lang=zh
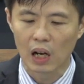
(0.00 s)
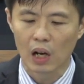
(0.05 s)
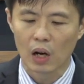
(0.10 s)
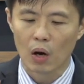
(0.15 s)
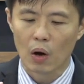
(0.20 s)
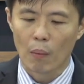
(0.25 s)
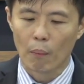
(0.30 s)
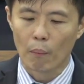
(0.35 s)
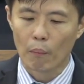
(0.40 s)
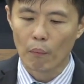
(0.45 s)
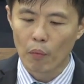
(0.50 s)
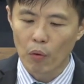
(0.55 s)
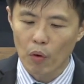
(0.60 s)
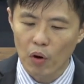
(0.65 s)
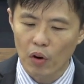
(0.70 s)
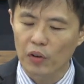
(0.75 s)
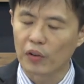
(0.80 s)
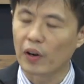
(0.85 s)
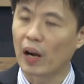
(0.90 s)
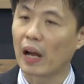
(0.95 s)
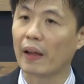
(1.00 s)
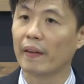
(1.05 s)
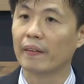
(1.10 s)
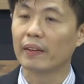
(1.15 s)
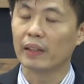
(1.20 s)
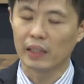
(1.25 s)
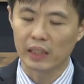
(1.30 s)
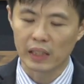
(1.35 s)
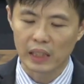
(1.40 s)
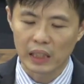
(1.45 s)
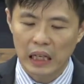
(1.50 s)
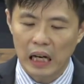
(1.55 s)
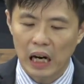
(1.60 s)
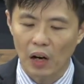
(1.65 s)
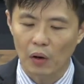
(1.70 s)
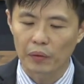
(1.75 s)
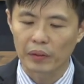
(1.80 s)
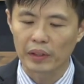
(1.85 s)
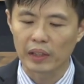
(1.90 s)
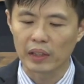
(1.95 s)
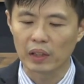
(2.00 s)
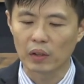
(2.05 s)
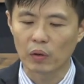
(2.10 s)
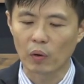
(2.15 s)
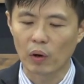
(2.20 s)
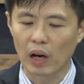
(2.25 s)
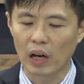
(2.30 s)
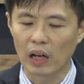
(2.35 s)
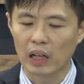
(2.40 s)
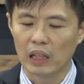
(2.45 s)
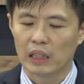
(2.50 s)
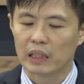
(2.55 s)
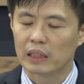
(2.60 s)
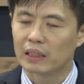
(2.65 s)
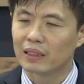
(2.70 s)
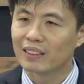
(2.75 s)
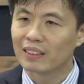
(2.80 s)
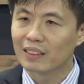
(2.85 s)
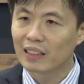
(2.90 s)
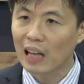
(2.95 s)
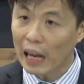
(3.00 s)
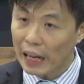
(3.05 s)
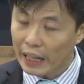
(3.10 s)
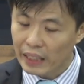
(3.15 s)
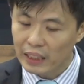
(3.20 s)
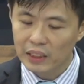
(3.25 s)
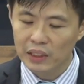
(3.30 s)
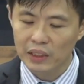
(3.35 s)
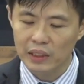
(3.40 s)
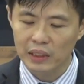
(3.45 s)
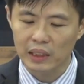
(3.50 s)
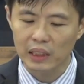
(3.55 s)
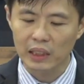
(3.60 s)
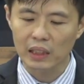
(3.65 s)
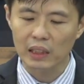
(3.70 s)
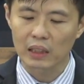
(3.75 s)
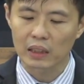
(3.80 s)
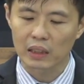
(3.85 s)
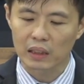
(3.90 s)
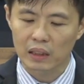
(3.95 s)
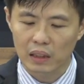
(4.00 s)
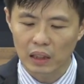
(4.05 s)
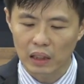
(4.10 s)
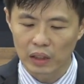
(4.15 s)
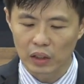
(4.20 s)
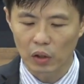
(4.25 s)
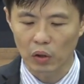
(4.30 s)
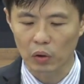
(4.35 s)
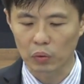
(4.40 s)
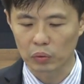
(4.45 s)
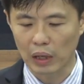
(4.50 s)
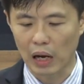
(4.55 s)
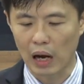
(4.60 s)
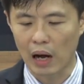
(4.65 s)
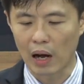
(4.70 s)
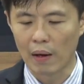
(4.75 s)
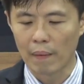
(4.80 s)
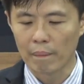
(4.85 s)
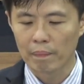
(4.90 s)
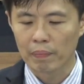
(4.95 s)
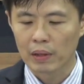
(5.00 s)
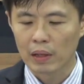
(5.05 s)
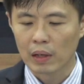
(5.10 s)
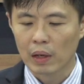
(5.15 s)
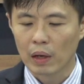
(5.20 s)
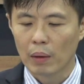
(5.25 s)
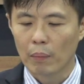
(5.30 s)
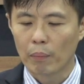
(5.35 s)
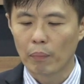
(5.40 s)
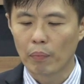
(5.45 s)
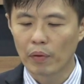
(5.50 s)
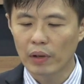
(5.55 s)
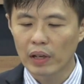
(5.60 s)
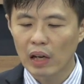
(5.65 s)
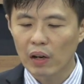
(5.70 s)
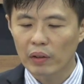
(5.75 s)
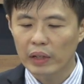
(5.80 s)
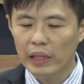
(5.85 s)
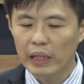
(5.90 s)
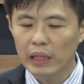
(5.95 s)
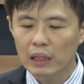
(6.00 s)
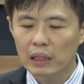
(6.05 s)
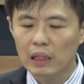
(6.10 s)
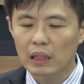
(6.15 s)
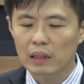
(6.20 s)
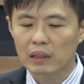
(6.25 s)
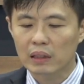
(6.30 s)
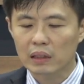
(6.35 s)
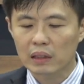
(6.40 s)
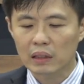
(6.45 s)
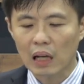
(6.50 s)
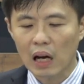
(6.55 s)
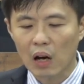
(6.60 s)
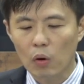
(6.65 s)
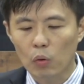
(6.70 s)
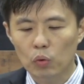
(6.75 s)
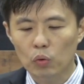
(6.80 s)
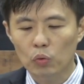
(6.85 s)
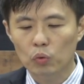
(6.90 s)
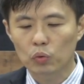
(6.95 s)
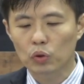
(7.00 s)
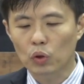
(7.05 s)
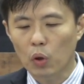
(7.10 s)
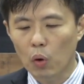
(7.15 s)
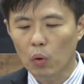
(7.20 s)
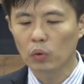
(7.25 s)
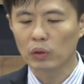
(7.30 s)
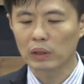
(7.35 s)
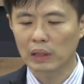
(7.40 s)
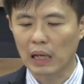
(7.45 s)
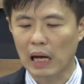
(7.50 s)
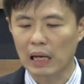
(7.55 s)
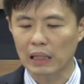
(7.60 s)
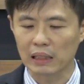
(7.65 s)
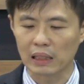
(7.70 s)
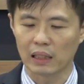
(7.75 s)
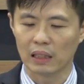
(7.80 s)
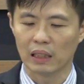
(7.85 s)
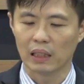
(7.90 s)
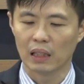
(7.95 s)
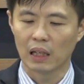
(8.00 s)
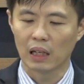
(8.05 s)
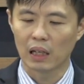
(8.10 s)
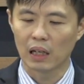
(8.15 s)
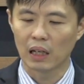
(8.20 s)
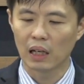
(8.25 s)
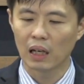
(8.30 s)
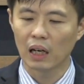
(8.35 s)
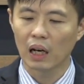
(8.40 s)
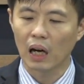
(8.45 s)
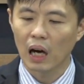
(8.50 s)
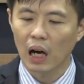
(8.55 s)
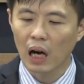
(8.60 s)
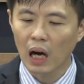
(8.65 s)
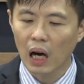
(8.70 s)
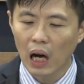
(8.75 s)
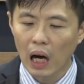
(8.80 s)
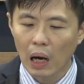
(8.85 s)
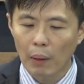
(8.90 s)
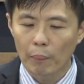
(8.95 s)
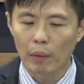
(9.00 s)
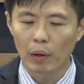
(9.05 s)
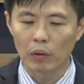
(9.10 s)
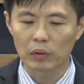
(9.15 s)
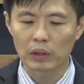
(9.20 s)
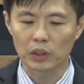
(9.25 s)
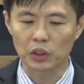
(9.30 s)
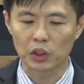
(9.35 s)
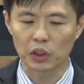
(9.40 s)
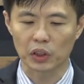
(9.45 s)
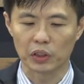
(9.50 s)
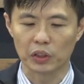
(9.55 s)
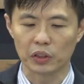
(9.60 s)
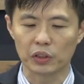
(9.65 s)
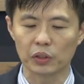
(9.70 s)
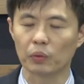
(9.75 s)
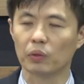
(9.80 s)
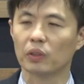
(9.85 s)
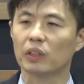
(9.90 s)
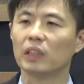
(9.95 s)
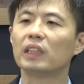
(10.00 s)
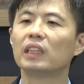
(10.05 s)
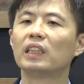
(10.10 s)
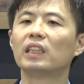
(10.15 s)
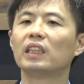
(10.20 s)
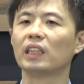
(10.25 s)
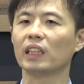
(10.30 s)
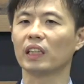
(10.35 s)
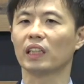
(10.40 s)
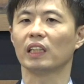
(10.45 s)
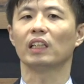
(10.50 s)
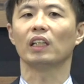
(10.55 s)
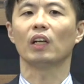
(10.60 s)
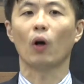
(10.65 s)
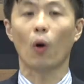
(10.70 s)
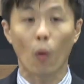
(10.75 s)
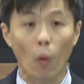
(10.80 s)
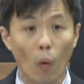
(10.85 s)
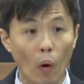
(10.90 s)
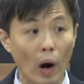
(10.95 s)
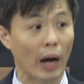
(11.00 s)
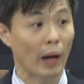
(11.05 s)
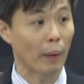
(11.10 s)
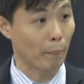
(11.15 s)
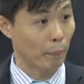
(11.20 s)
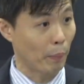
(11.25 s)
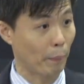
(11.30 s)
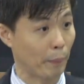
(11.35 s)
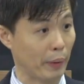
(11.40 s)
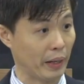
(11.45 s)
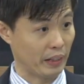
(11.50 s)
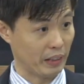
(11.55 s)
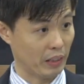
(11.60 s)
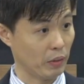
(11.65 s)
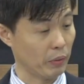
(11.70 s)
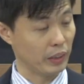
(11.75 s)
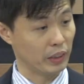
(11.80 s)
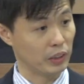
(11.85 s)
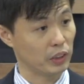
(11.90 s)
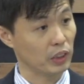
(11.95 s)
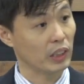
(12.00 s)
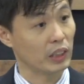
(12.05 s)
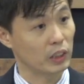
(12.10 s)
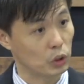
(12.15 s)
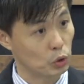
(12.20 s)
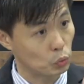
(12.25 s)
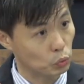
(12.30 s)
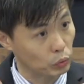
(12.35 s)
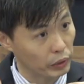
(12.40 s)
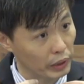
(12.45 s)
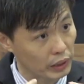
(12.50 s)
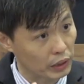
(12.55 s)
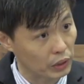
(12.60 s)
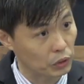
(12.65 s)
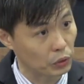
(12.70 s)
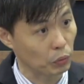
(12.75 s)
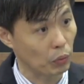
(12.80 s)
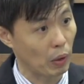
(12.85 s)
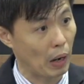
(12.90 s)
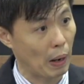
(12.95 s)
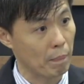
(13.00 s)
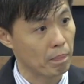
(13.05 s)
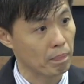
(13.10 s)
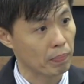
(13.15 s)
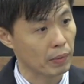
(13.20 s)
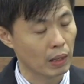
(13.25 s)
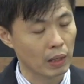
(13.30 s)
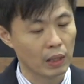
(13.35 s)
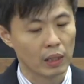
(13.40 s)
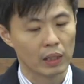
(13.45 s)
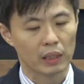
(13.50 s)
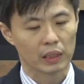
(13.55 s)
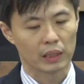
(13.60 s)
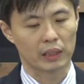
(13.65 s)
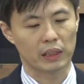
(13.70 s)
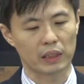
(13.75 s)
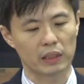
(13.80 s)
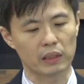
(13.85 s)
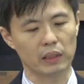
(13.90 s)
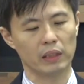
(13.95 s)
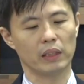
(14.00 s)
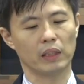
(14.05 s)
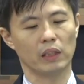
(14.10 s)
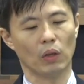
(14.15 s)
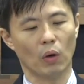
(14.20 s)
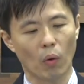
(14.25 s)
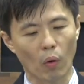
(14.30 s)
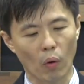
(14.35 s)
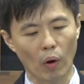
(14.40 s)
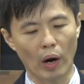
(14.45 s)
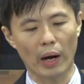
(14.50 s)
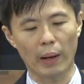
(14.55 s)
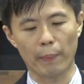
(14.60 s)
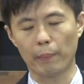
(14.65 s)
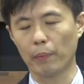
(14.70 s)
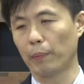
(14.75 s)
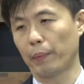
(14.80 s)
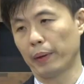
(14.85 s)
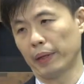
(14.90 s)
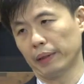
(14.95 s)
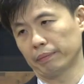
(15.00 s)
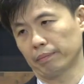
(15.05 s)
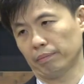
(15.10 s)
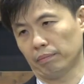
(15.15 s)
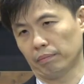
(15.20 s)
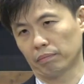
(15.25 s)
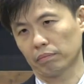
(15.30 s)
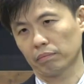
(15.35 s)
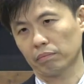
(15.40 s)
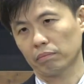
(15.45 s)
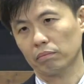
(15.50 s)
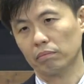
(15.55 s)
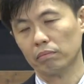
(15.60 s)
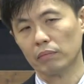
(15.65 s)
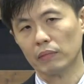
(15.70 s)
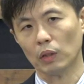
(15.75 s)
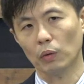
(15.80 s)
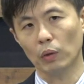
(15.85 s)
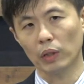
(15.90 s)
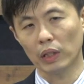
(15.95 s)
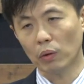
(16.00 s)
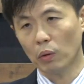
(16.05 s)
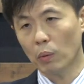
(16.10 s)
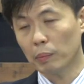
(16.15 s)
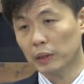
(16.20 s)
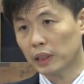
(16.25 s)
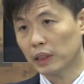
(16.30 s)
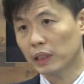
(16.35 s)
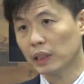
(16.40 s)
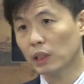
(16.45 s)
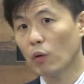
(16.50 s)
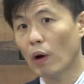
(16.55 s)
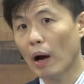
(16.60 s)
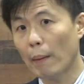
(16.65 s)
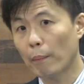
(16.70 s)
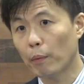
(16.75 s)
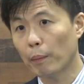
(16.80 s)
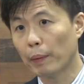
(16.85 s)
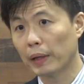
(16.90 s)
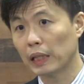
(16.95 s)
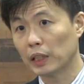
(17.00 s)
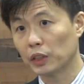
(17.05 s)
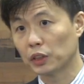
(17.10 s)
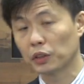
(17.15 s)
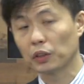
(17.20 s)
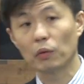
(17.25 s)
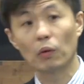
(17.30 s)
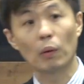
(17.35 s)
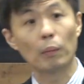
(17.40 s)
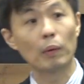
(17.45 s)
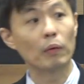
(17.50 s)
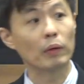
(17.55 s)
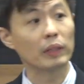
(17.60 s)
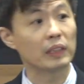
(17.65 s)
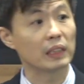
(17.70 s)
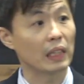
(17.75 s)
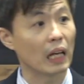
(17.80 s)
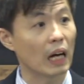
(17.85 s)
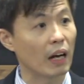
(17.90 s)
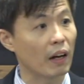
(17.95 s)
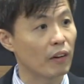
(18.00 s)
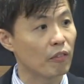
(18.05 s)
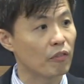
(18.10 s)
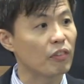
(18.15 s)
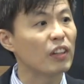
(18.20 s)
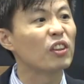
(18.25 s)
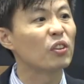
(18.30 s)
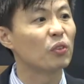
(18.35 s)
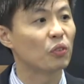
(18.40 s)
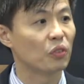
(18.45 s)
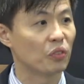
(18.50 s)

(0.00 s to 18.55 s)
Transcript: 默然依靠耶和华，耐心等候他，不要因了道路通达的和恶谋的成就心怀不平。”各位，这个注意这句话，“心怀不平”。那个我们心怀不平的时候，我们会怎样？愤怒。